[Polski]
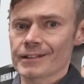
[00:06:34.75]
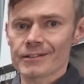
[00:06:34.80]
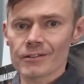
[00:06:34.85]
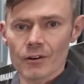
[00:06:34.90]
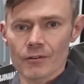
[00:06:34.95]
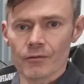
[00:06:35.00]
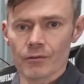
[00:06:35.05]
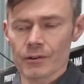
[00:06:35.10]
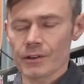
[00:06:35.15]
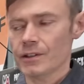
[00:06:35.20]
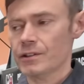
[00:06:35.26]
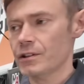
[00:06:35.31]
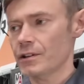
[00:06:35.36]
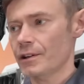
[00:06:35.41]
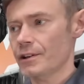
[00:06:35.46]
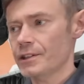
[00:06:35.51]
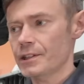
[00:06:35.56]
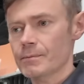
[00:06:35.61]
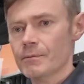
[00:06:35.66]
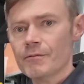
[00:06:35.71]
Znowu, jeżeli
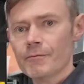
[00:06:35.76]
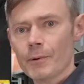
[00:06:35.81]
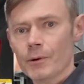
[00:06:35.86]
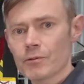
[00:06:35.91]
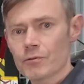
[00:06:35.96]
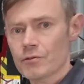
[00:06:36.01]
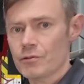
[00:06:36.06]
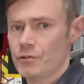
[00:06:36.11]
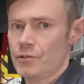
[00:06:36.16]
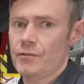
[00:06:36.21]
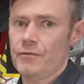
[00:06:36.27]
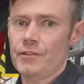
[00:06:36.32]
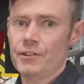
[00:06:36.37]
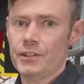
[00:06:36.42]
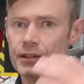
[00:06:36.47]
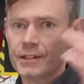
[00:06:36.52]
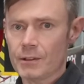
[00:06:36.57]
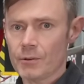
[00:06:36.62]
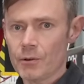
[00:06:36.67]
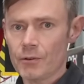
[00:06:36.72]
jedziemy w podróż,
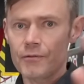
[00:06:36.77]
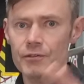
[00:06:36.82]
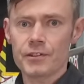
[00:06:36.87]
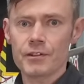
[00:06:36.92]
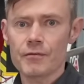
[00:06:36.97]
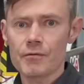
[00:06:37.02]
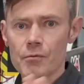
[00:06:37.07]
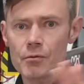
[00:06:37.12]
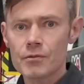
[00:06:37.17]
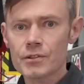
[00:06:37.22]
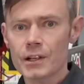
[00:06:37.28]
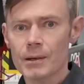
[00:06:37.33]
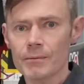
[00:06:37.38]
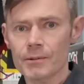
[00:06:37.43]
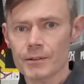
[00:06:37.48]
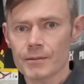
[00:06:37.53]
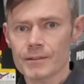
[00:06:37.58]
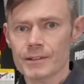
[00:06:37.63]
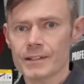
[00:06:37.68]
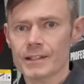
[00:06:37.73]
oczywiście całkowicie wyłączamy
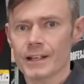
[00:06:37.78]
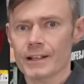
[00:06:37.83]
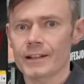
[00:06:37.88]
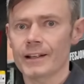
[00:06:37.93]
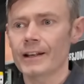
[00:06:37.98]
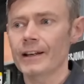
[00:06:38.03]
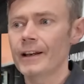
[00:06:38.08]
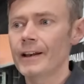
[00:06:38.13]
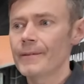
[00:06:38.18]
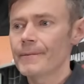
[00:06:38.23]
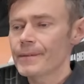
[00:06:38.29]
tą zasadę